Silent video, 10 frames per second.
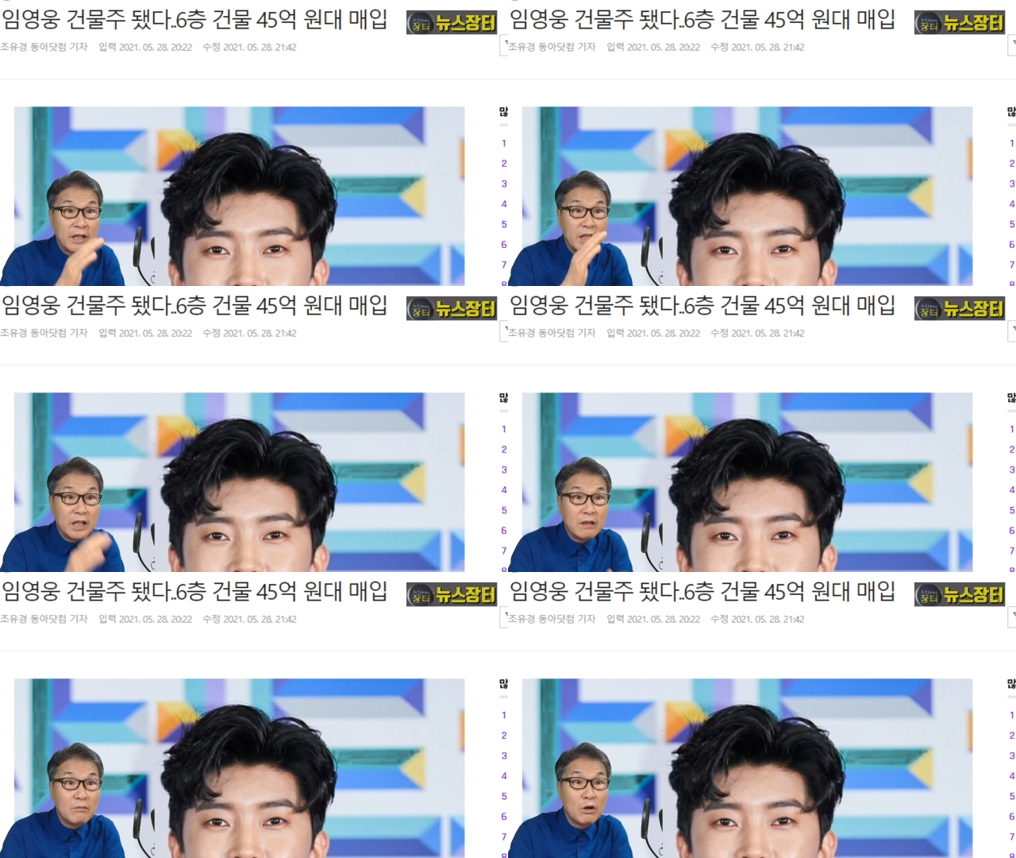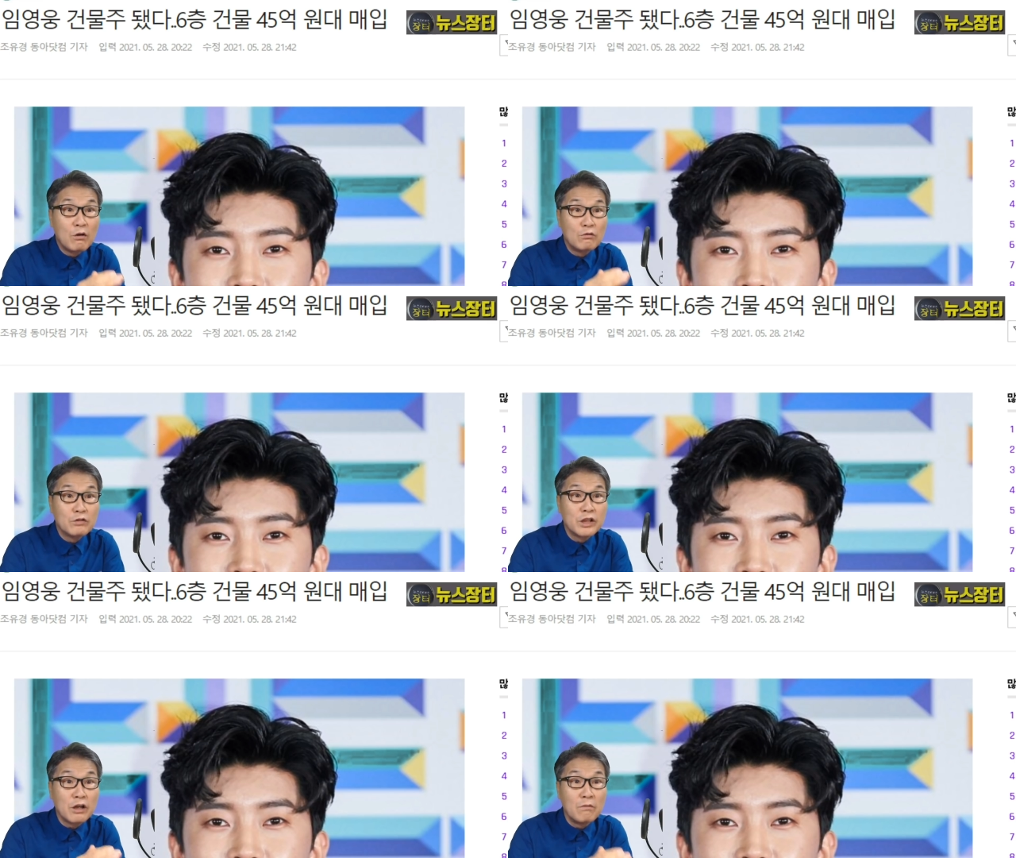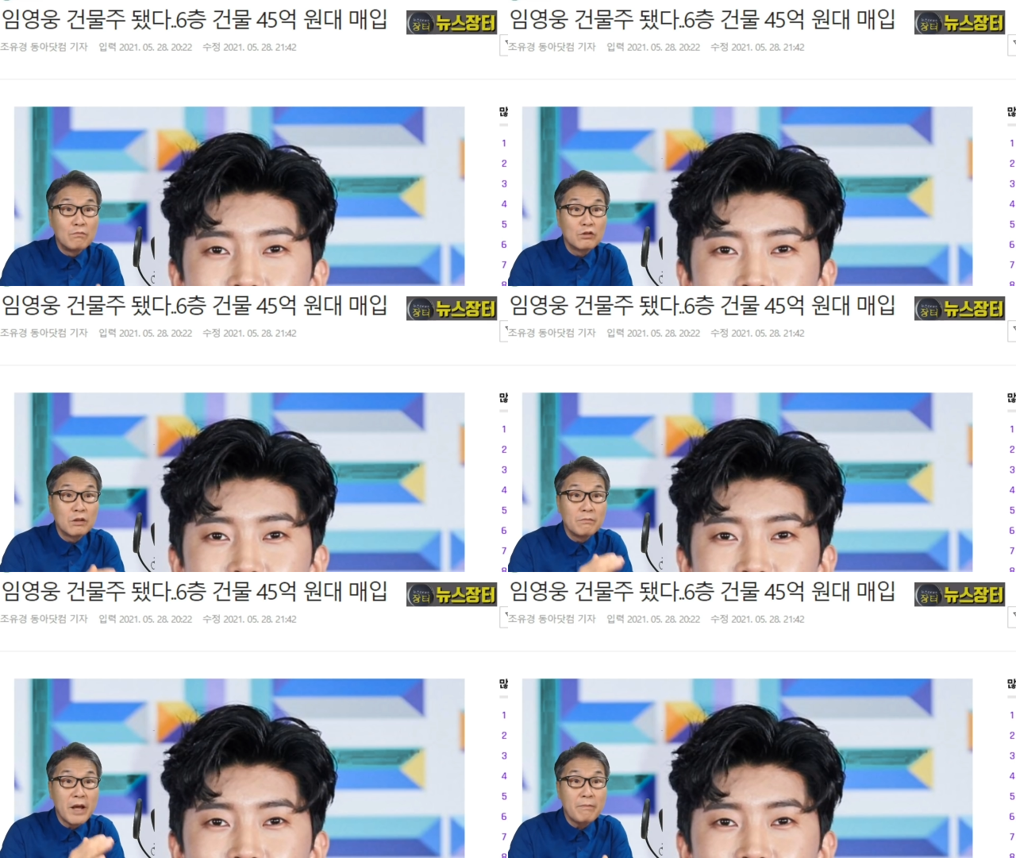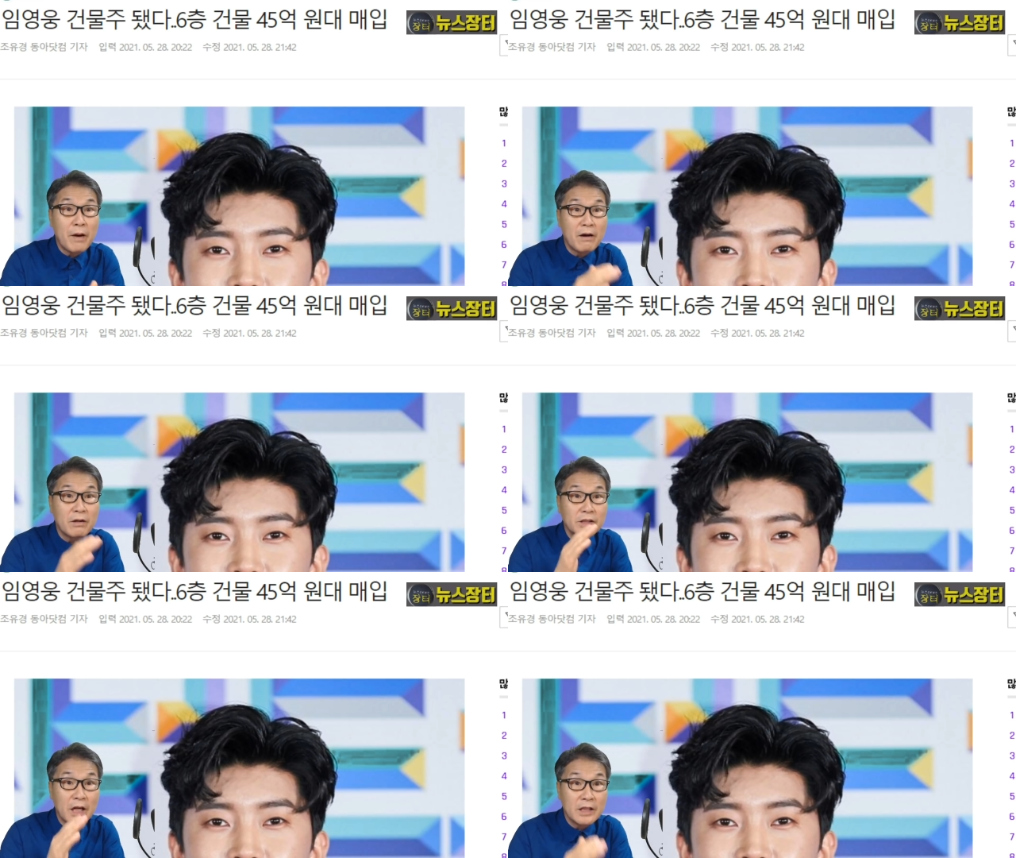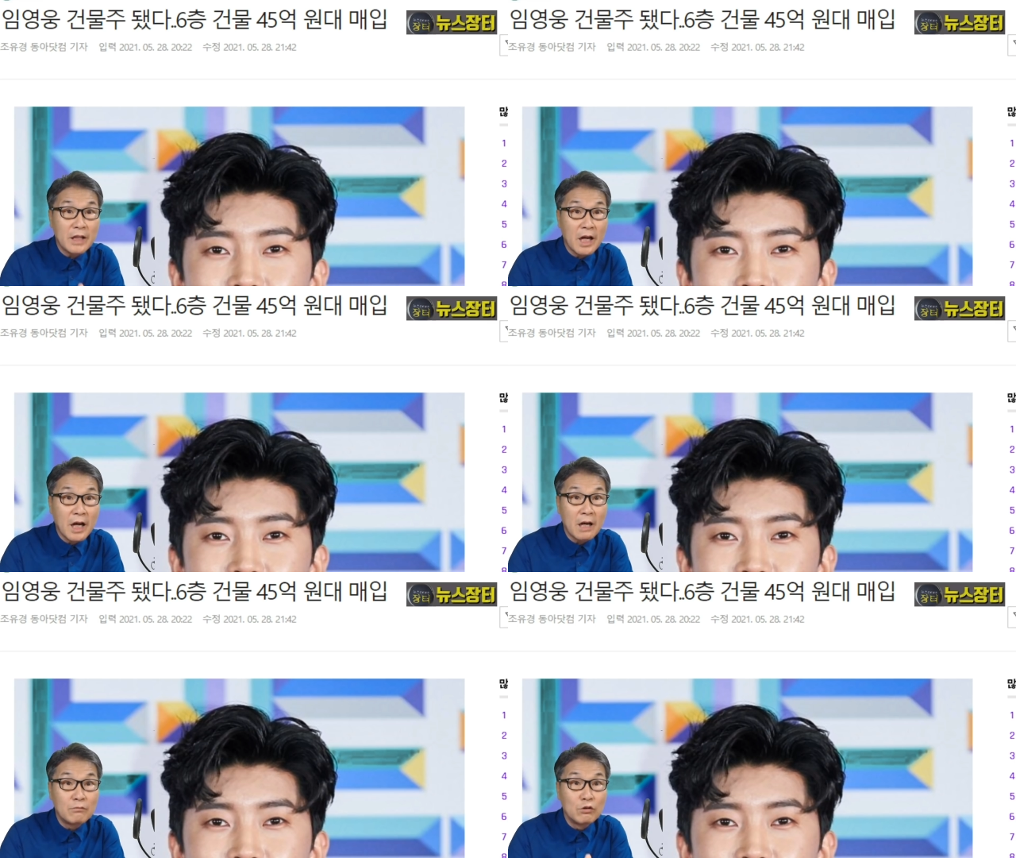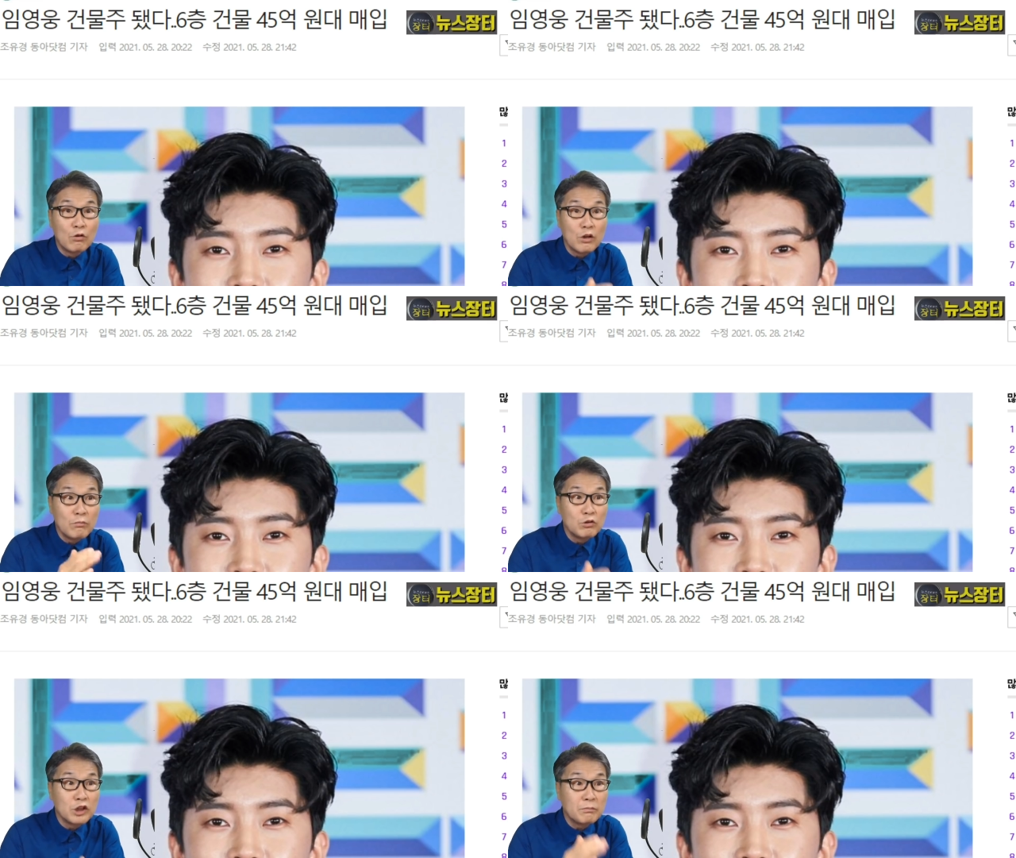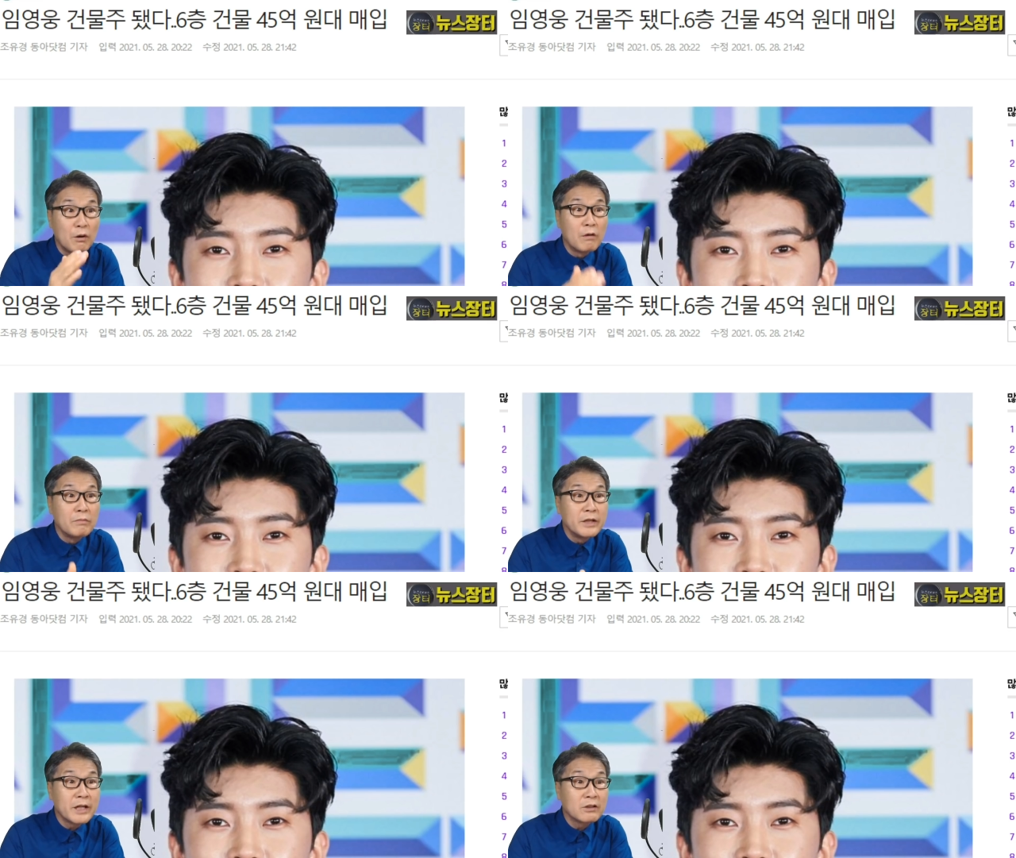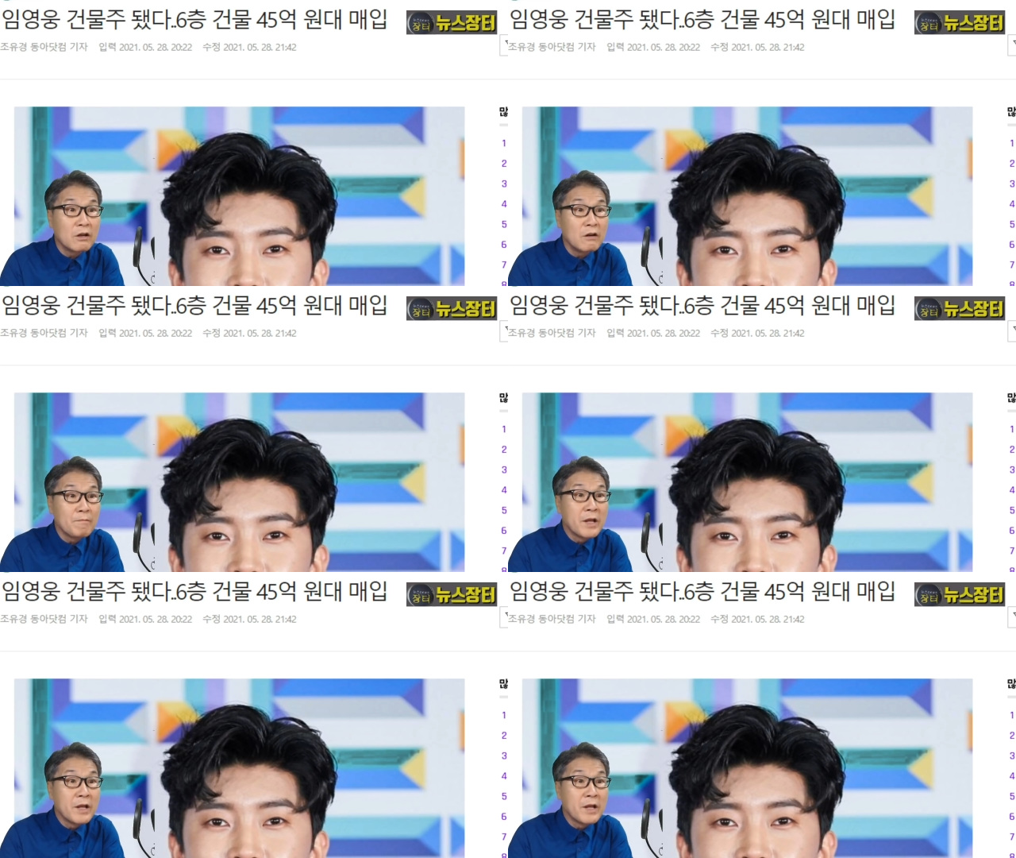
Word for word: 이명웅이 건물을 매입한 것이 아니라 물고기 뮤직 법인에서